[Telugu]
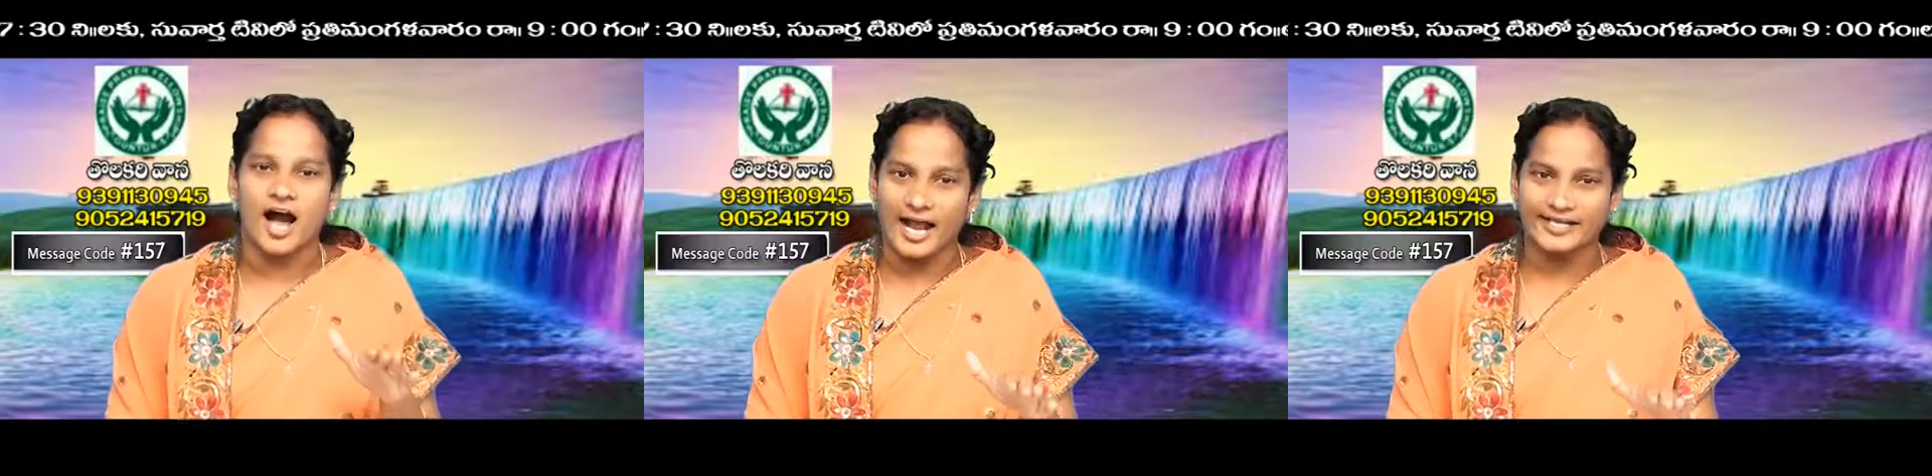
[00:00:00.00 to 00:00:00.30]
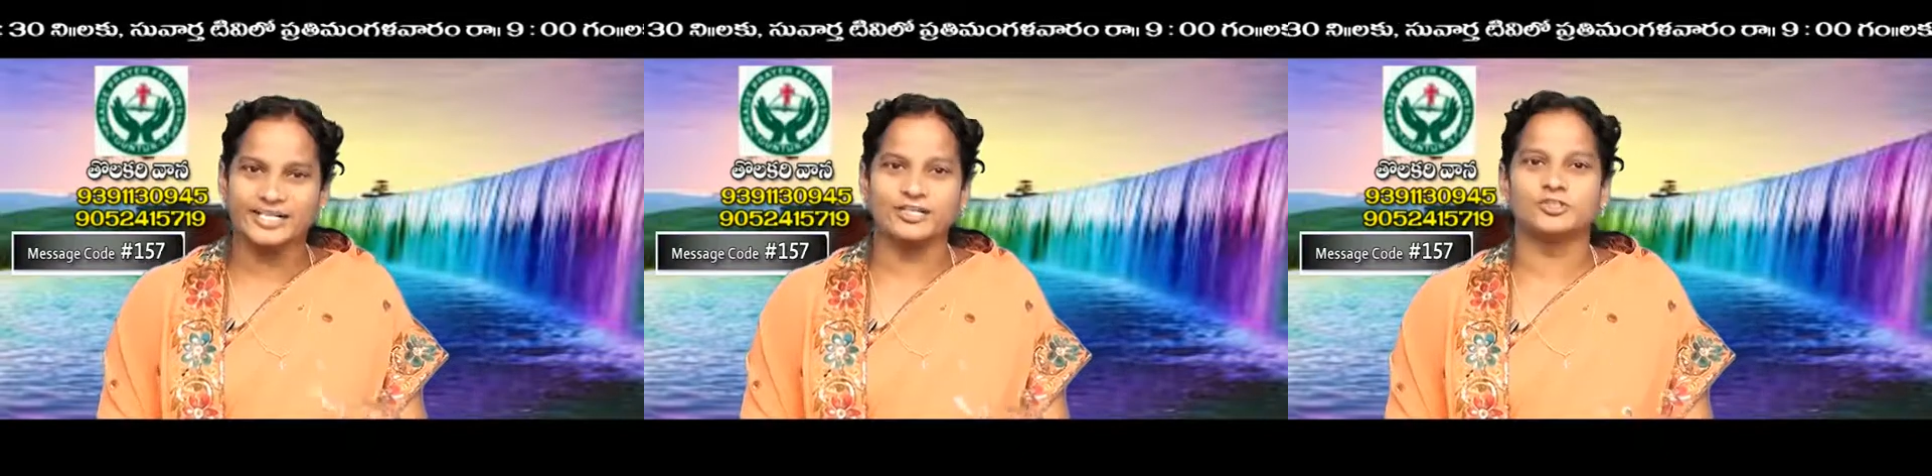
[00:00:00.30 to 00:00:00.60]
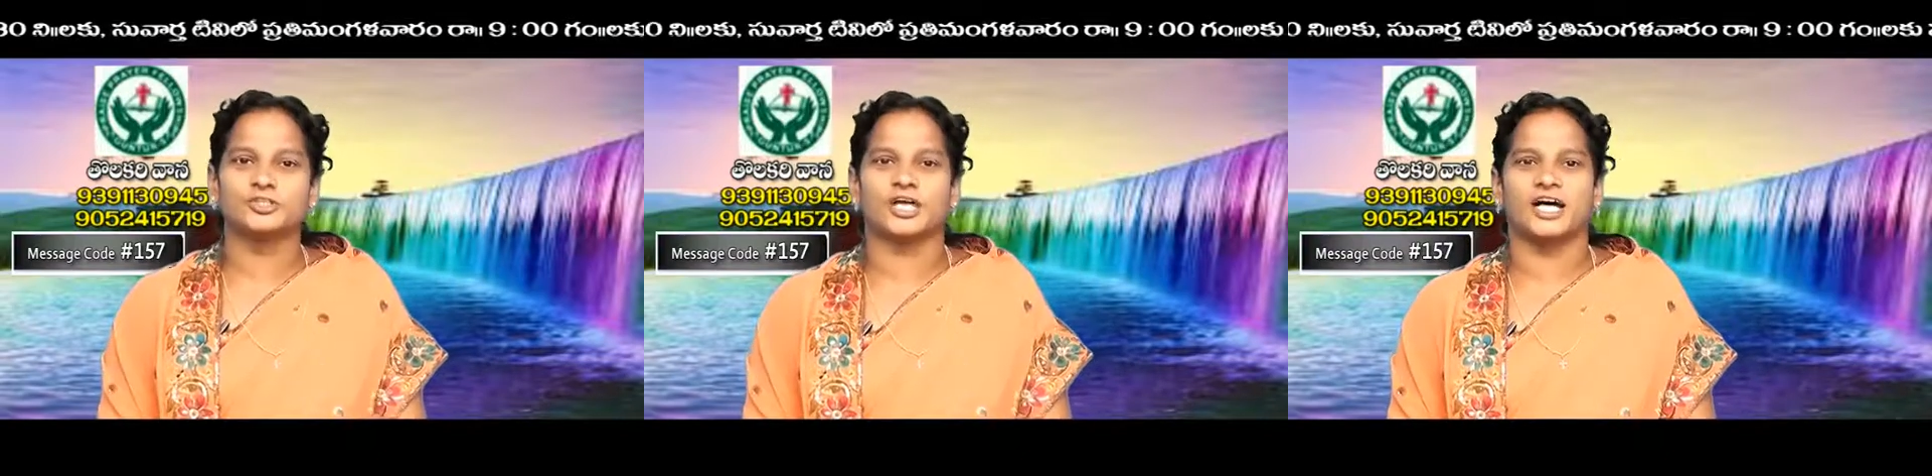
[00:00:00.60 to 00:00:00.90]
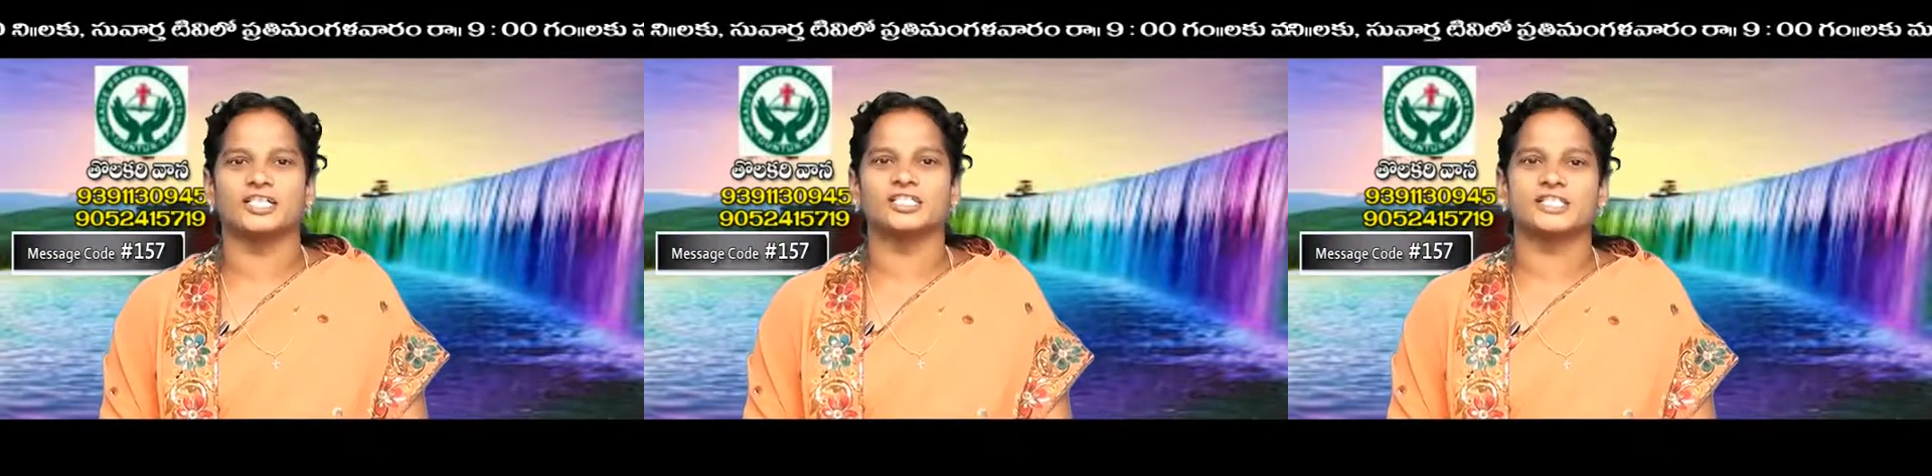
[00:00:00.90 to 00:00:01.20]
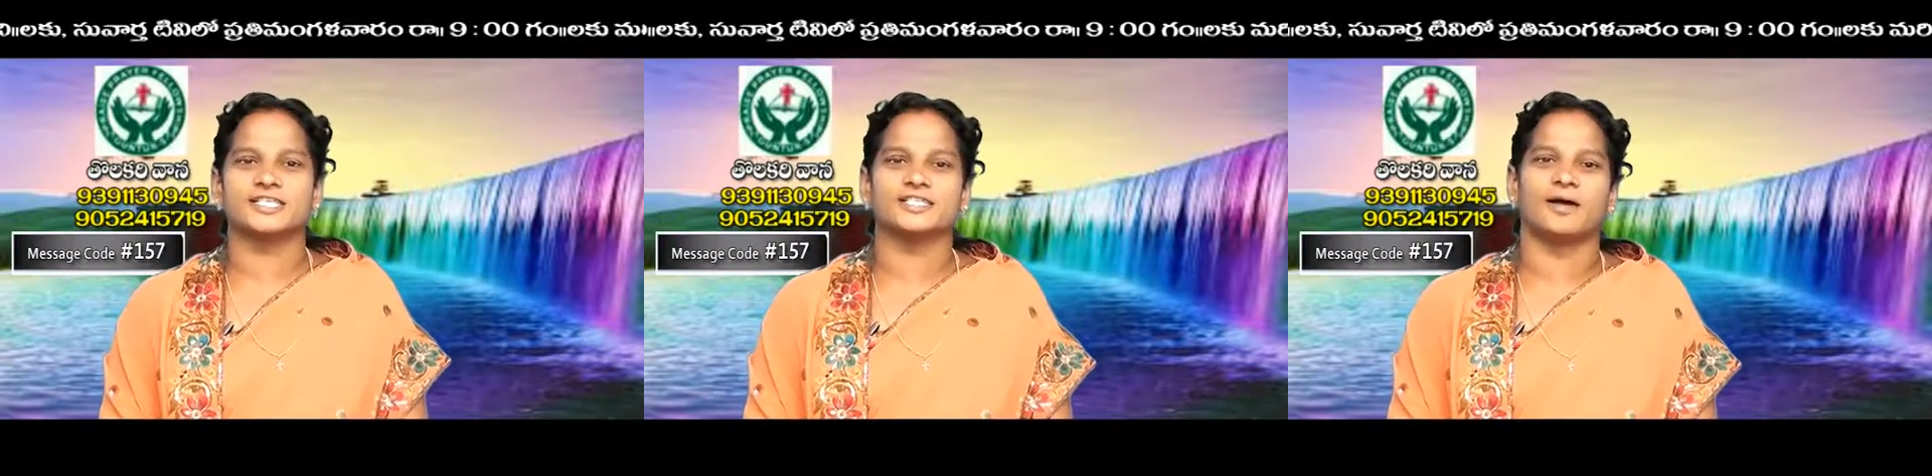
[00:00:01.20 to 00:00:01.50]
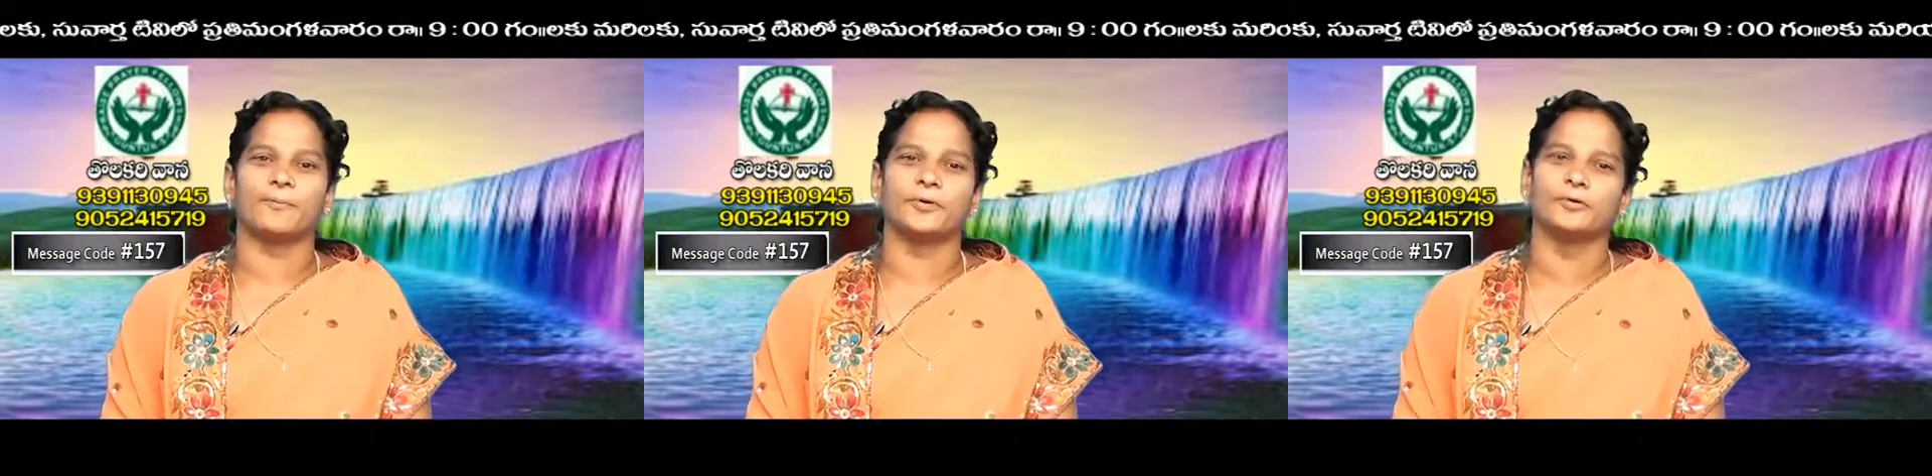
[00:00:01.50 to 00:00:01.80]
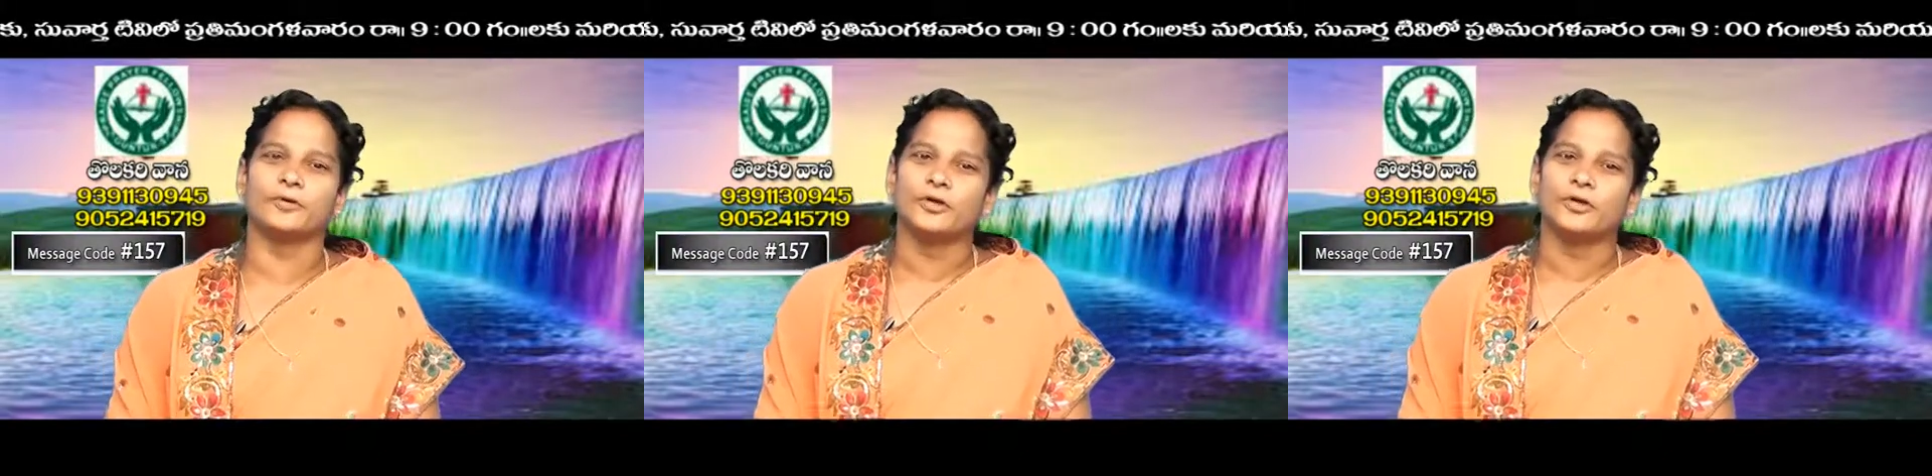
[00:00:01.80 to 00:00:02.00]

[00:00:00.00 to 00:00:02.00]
ఆజ్ఞను జారీ చేసినప్పుడు